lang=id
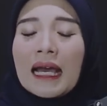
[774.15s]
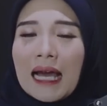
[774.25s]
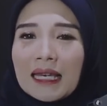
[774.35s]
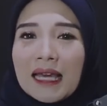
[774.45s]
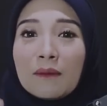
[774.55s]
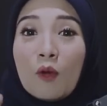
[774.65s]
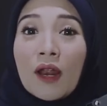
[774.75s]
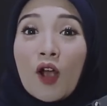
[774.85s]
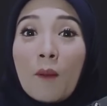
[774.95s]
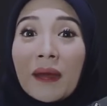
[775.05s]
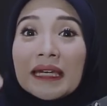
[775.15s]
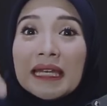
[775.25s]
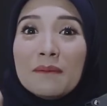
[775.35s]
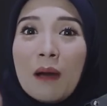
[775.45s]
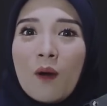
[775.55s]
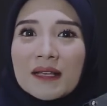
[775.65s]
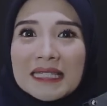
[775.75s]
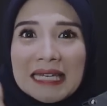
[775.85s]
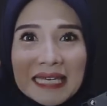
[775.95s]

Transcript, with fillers: Kalian boleh komen di bawah sini.